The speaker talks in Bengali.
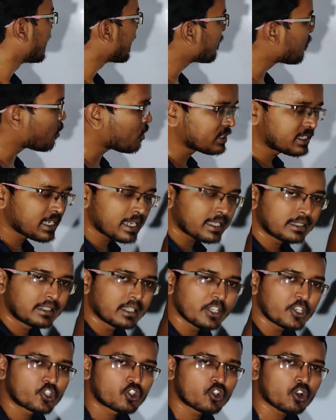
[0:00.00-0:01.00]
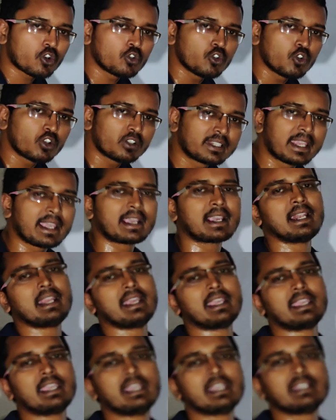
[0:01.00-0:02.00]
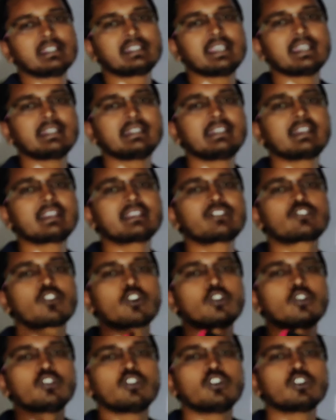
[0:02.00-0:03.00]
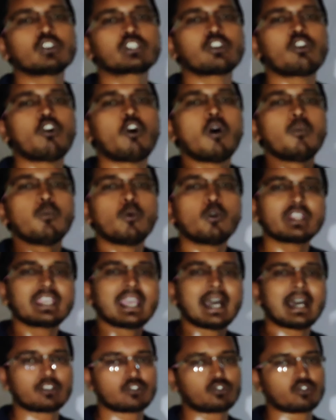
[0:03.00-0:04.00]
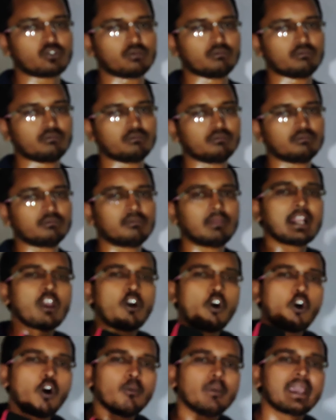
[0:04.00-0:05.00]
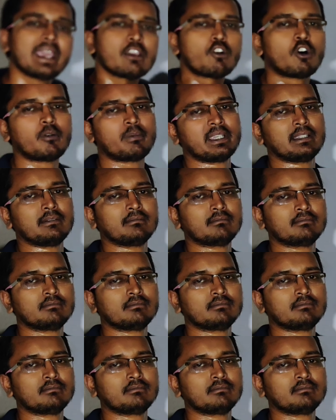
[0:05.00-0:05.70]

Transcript: এবং যে দৃশ্যগুলো দেখলে সেই দৃশ্যগুলো হচ্ছে অপরিহার্য মানে হবেই হবে